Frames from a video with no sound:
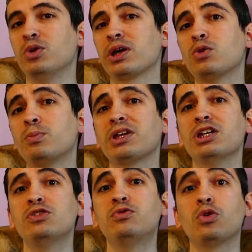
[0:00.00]
l'aurez
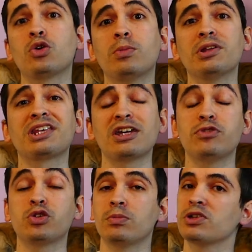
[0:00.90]
compris, je vous recommande très
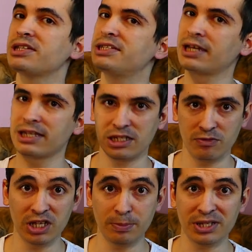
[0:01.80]
fortement cette série si
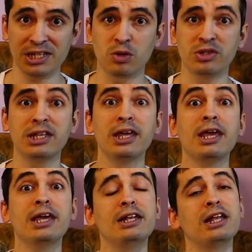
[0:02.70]
vous êtes passé à côté.
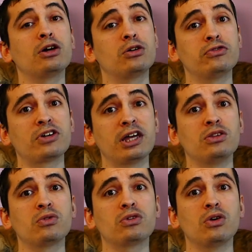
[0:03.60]
Il y a un coffret
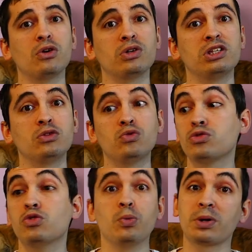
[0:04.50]
donc euh, qui coûte
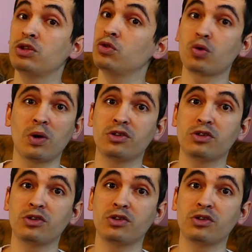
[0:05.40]
le prix de 3